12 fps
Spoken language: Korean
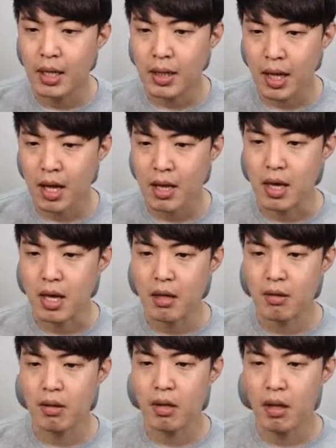
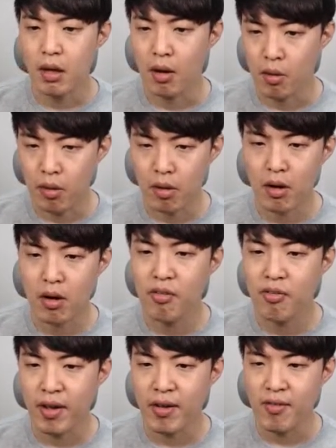Tanya's a local
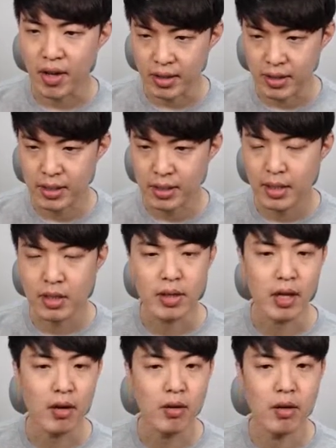favorite
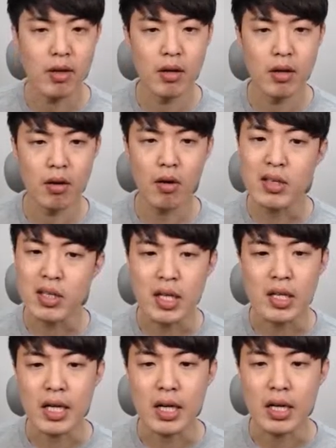이렇게요. 어이
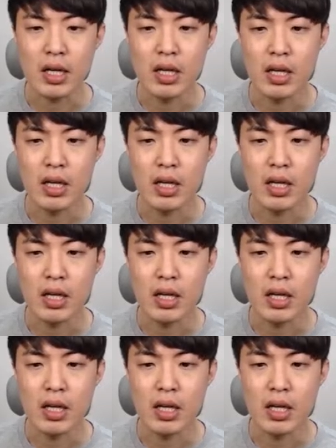길다.